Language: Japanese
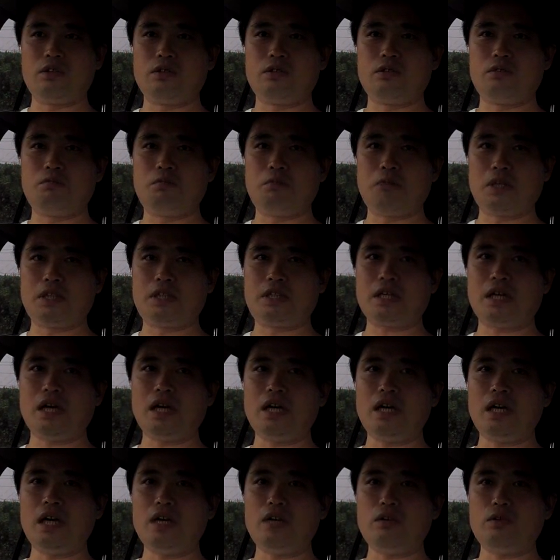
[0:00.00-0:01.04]
まあ痴
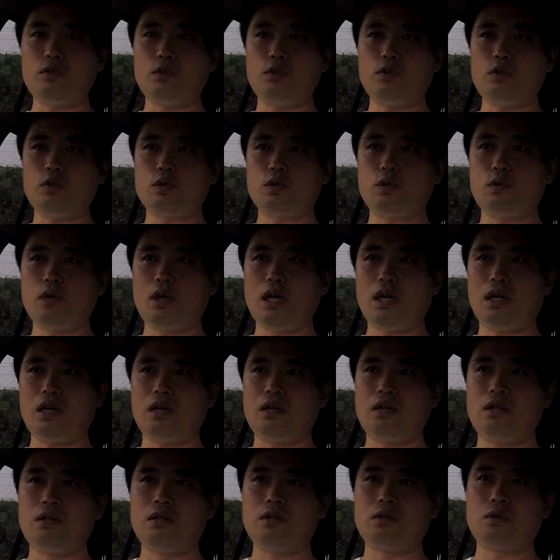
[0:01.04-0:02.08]
漢がいるということは、
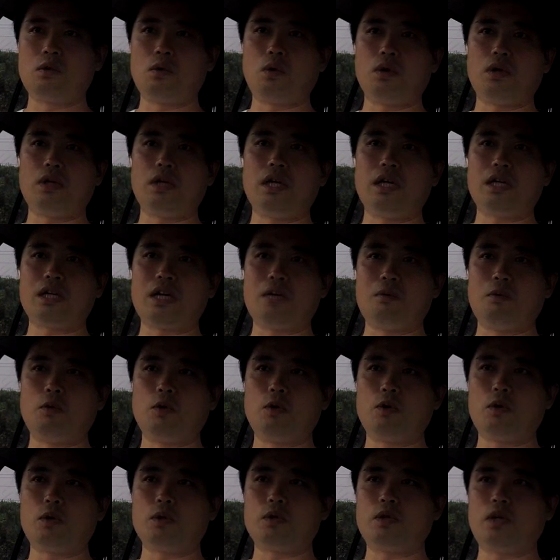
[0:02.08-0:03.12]
ここで何か
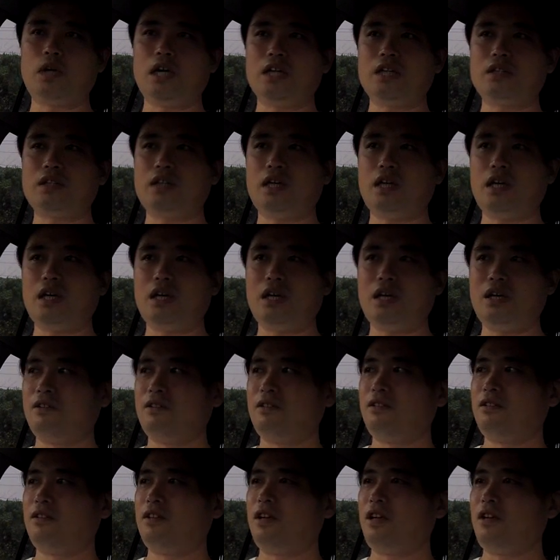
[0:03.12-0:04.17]
物事があったら、
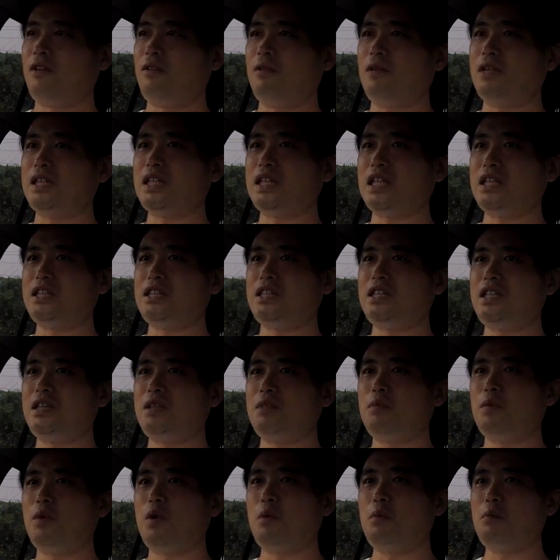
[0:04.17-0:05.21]
あの、私
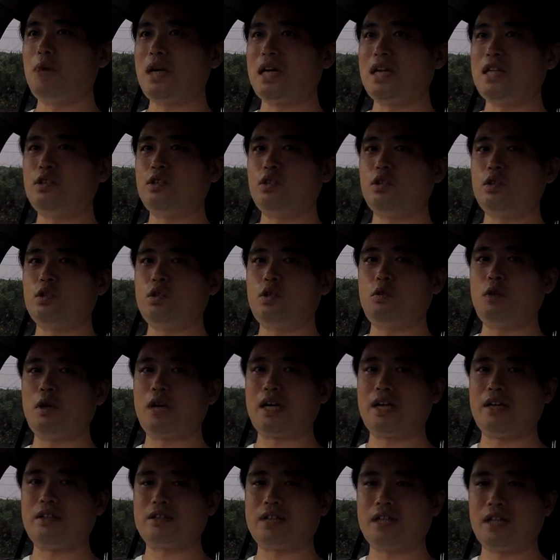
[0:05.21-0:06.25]
も巻き添え食うわ
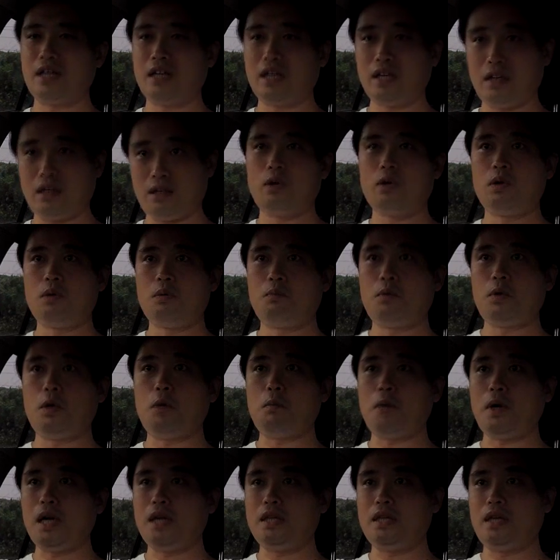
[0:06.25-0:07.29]
けですからね。目の
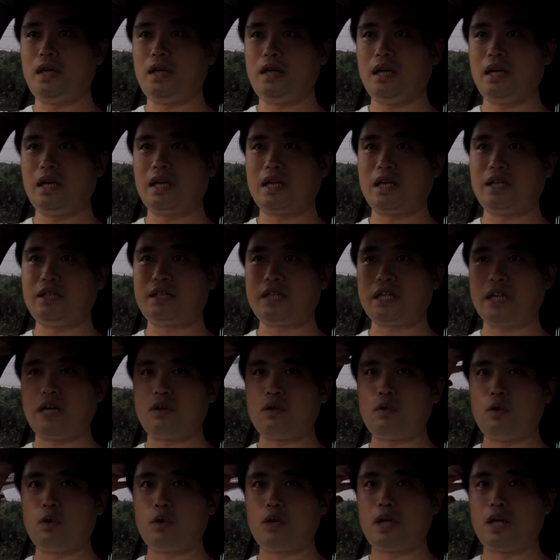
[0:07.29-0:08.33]
前で何か痴漢
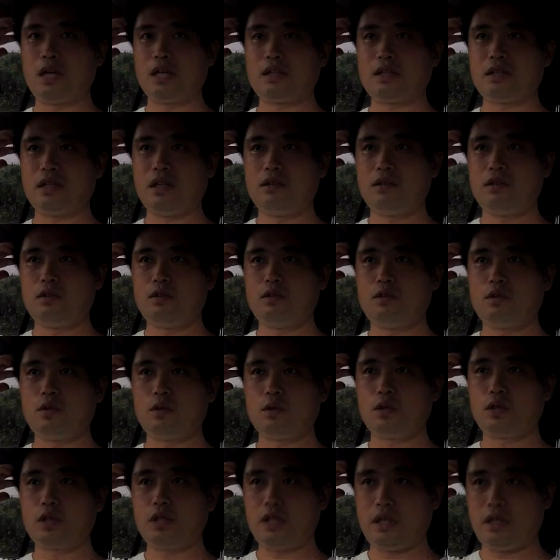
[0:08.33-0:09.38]
行為があった。その
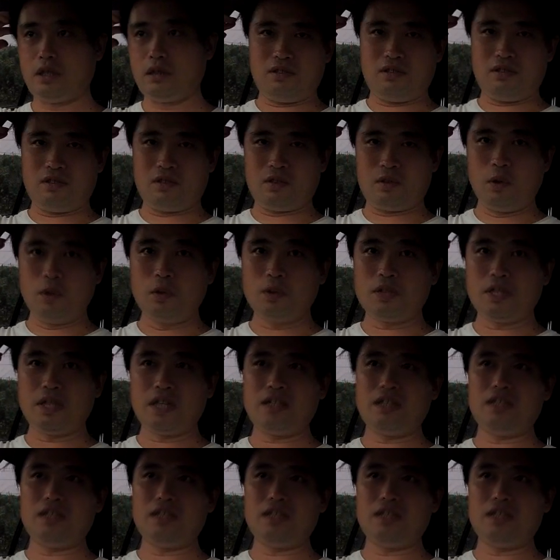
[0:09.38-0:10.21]
時、当然一